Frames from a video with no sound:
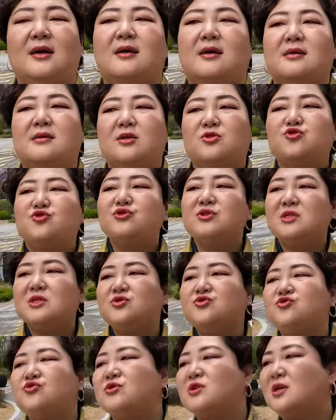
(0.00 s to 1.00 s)
근데
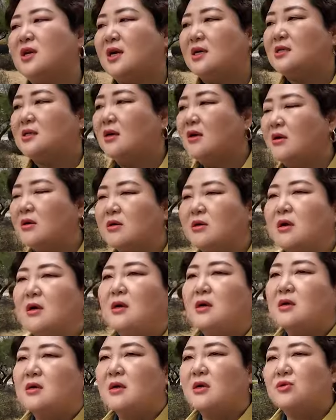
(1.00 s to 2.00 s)
준신축이라서
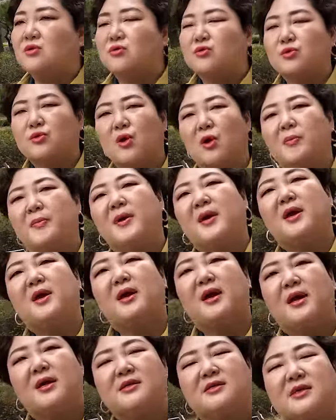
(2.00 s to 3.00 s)
그래도 또
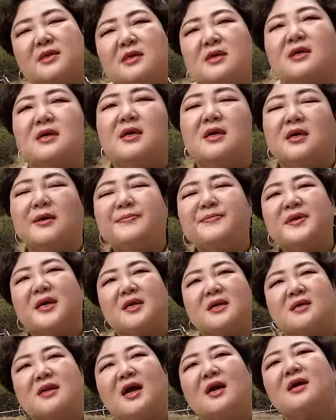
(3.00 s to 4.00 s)
경매가 이제
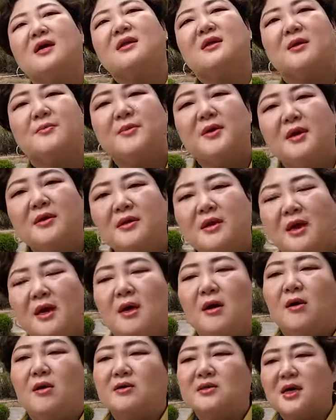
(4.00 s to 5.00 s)
입찰을 하게 되면
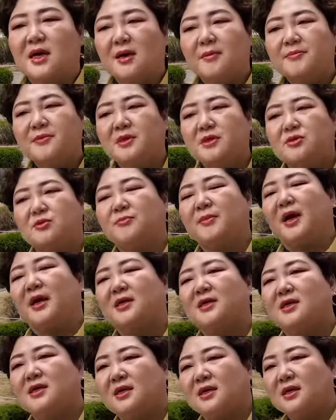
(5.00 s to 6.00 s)
사람들이 좀
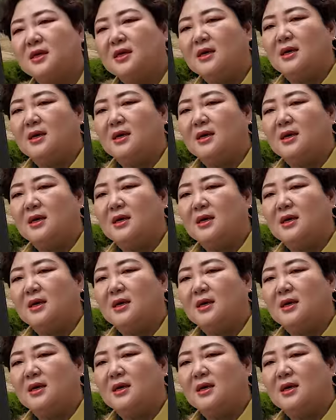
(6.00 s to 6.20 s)
많이